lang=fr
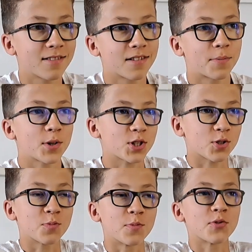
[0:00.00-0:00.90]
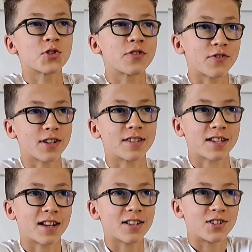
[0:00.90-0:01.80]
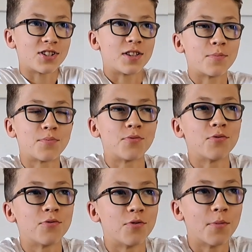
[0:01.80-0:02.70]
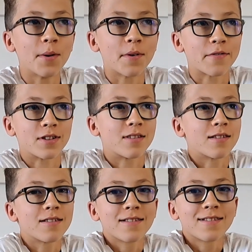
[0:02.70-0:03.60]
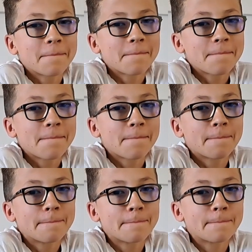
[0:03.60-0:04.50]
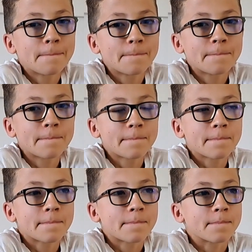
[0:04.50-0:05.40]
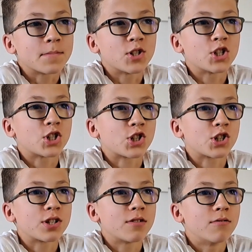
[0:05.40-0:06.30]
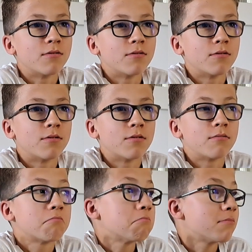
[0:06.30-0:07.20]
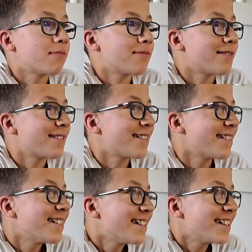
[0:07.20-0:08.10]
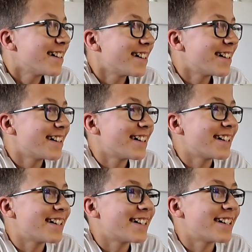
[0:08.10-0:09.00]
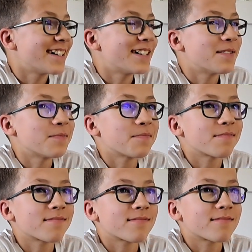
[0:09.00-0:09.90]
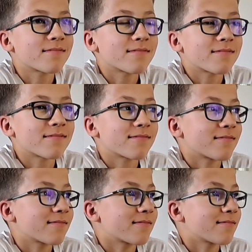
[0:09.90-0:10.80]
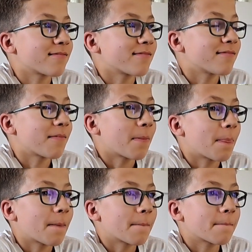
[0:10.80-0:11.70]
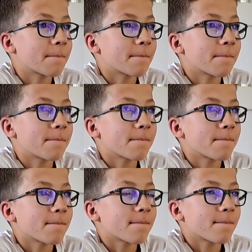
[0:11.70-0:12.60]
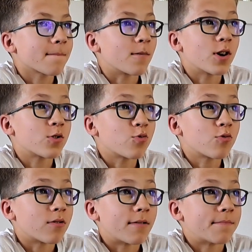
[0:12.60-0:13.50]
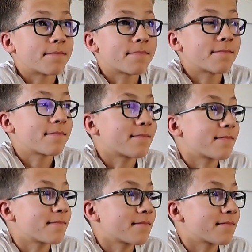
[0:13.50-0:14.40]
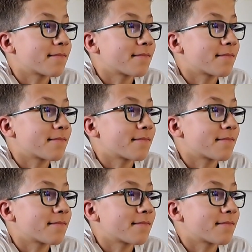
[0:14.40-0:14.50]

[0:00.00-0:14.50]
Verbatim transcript: À partir du moment où j'ai fait l'escalade, j'étais plus le même en fait. C'est-à-dire quoi, être euh, plus le même bah, J'ai changé de. étais plus euh, souriant, tu te sentais plus en confiance, tu sentais. Euh... Ouais, tout quoi. Ok, cool. Hein,